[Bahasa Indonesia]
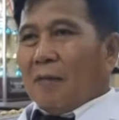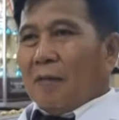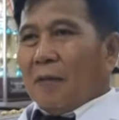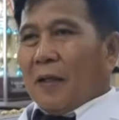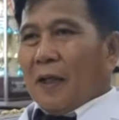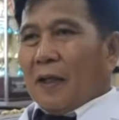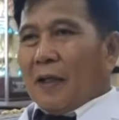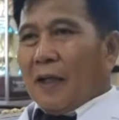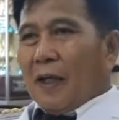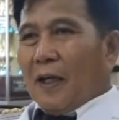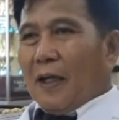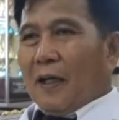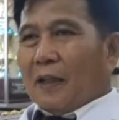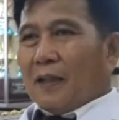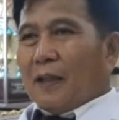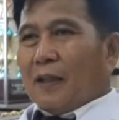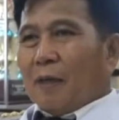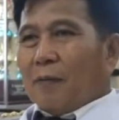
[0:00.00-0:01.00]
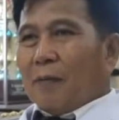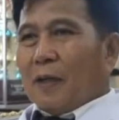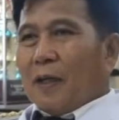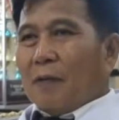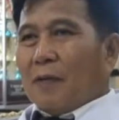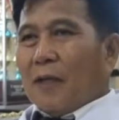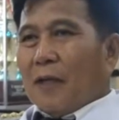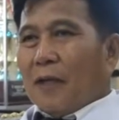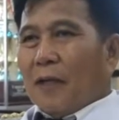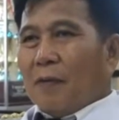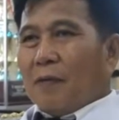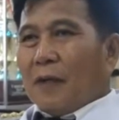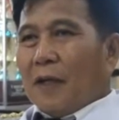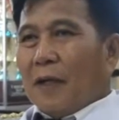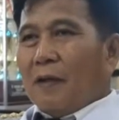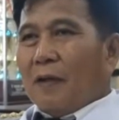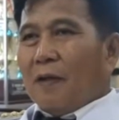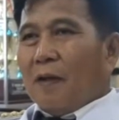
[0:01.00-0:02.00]
mereka tetapi kami
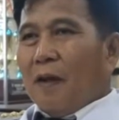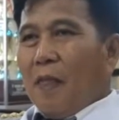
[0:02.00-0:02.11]
harapkan